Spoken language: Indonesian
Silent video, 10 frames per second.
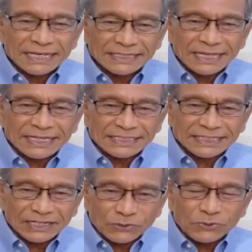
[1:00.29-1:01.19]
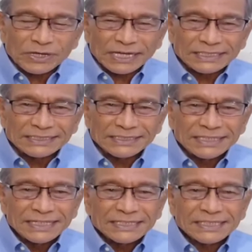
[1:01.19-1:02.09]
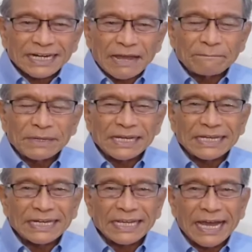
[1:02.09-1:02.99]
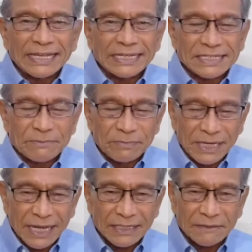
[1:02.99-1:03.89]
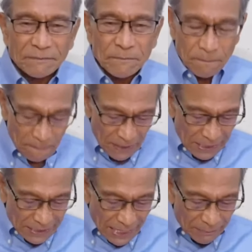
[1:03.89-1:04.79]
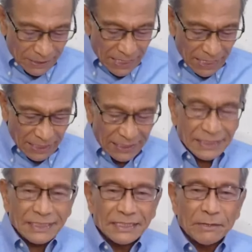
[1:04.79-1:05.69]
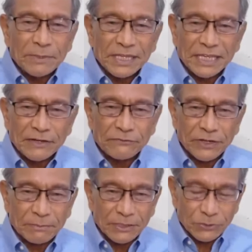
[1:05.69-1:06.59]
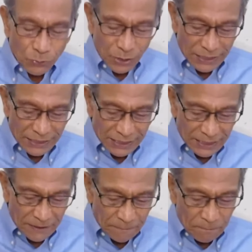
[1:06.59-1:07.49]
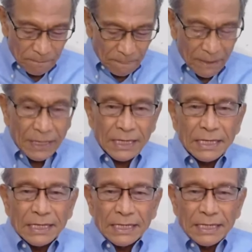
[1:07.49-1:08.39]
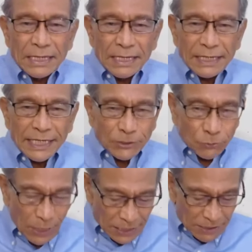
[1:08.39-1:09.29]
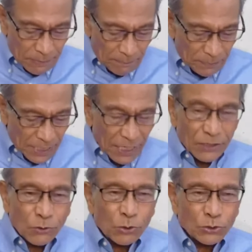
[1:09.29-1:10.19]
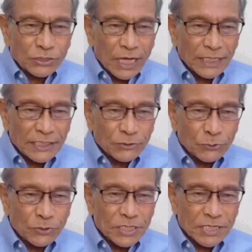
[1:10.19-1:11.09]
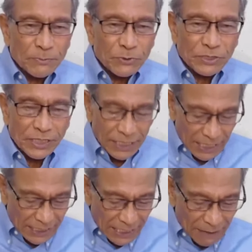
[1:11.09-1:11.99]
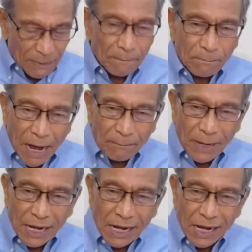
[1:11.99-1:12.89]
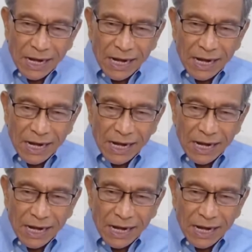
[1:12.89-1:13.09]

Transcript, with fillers: yang kita renungkan terambil dari ayat 9. Saya bacakan demikian firman Tuhan ini. Itulah sebabnya kota itu disebut dengan nama Babel,